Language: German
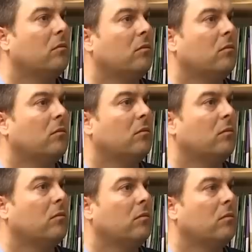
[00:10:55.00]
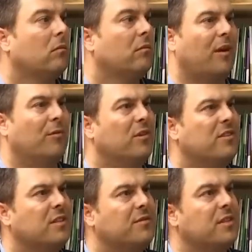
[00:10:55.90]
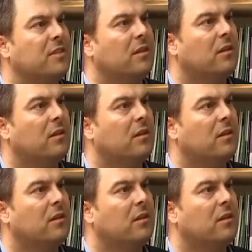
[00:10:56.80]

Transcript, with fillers: zehn? Warum wollen Sie das wissen?